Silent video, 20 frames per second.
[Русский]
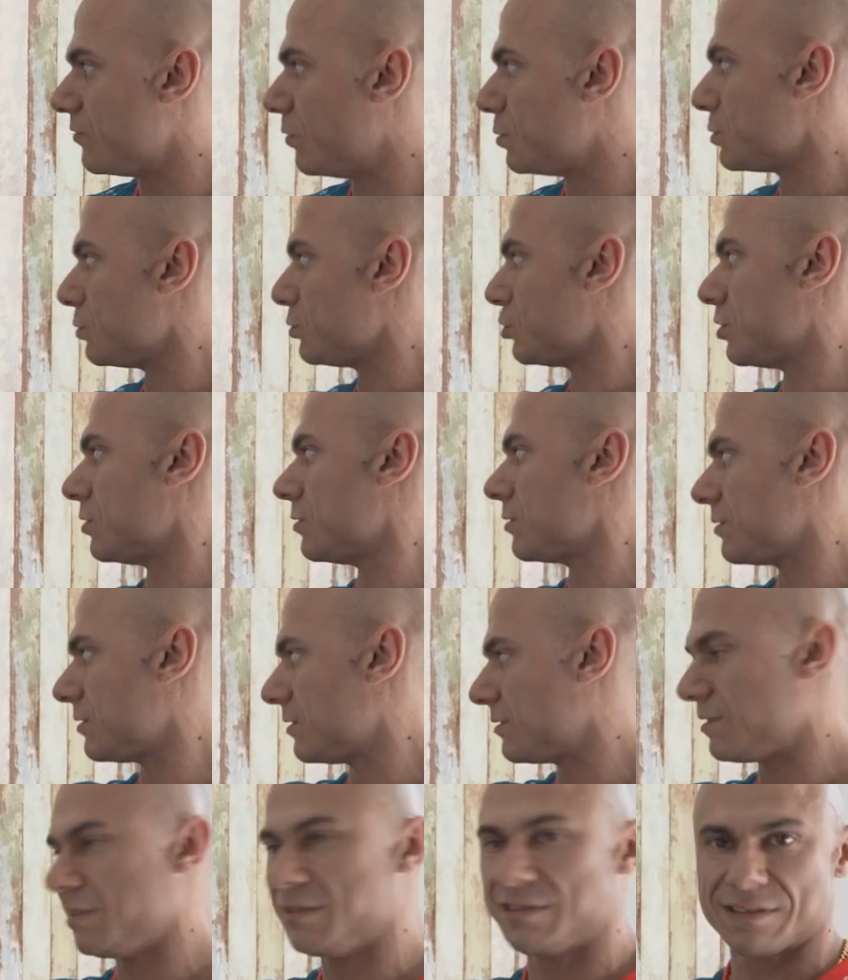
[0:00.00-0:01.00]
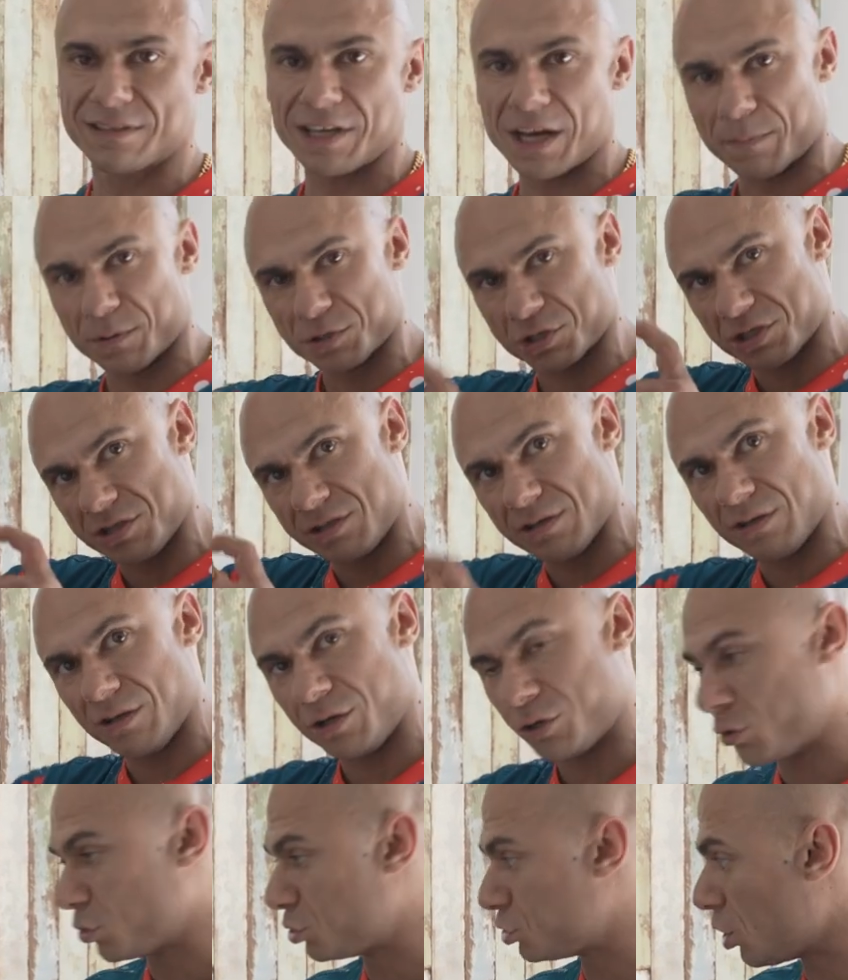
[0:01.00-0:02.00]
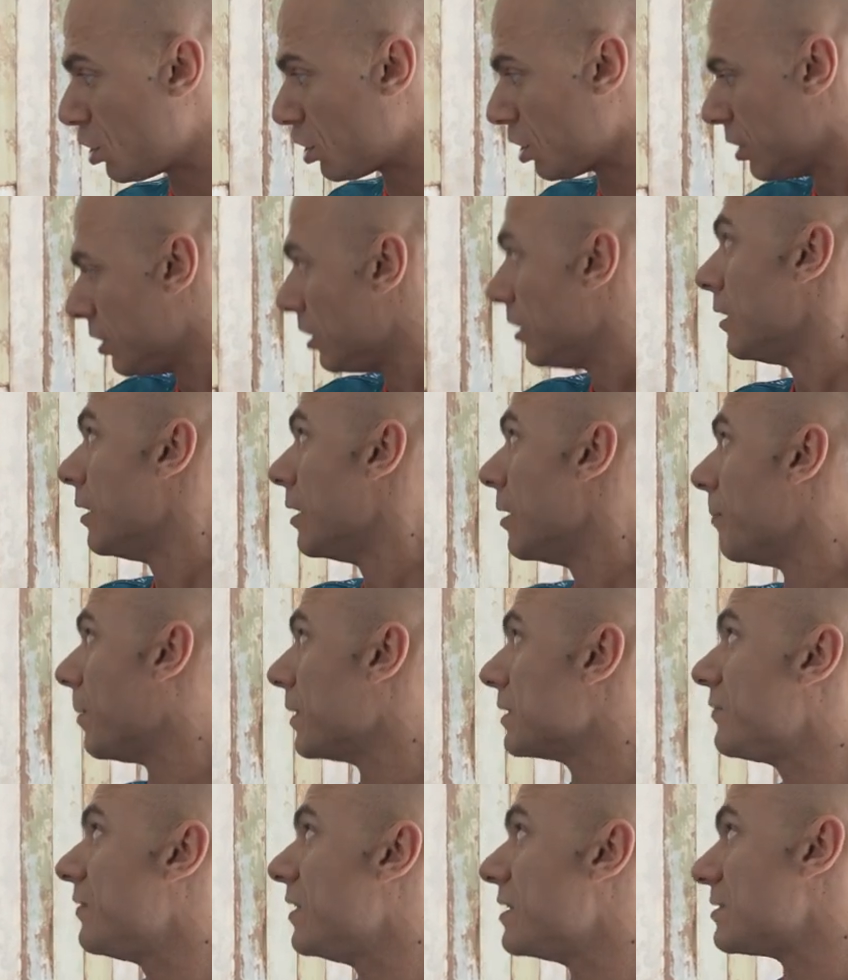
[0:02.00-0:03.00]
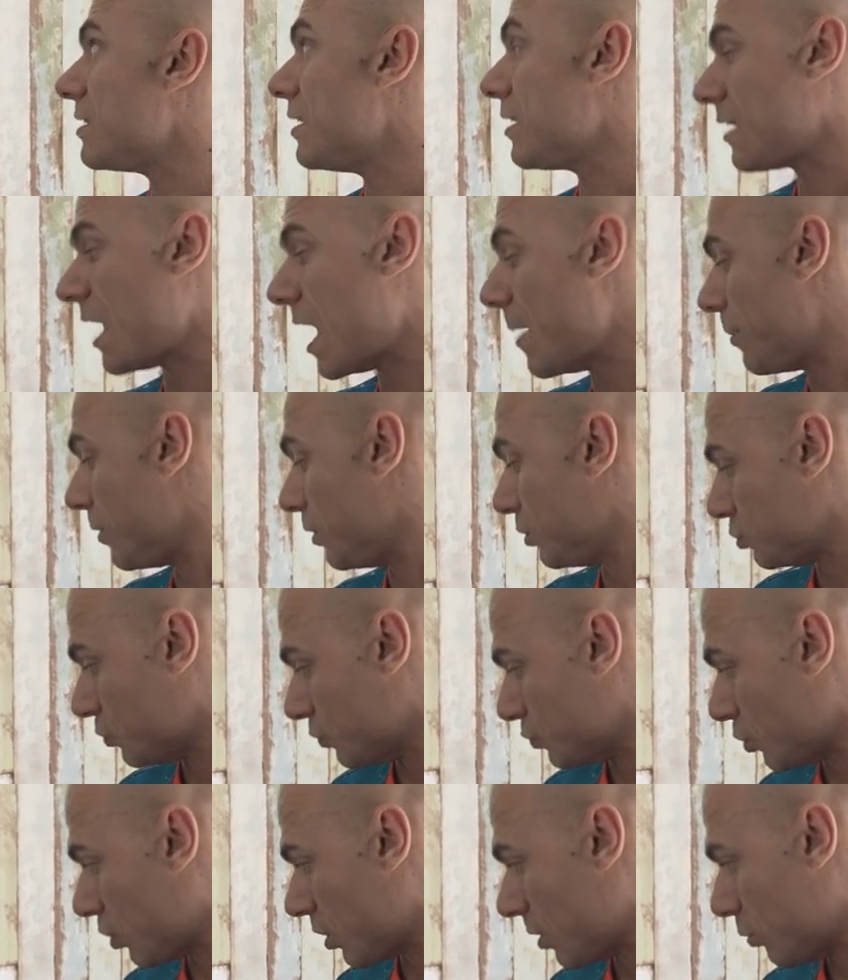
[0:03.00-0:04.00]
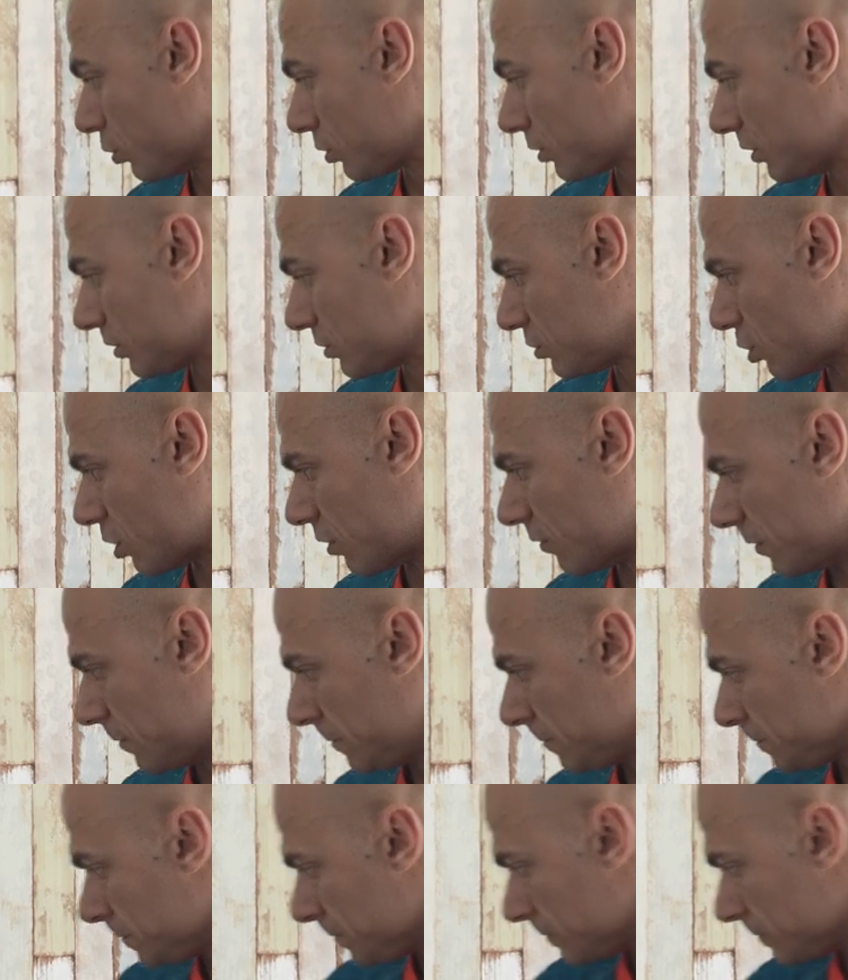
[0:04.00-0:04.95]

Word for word: В общем, из скрепочки сделали крючок, подвесили капельницу, все работало здорово.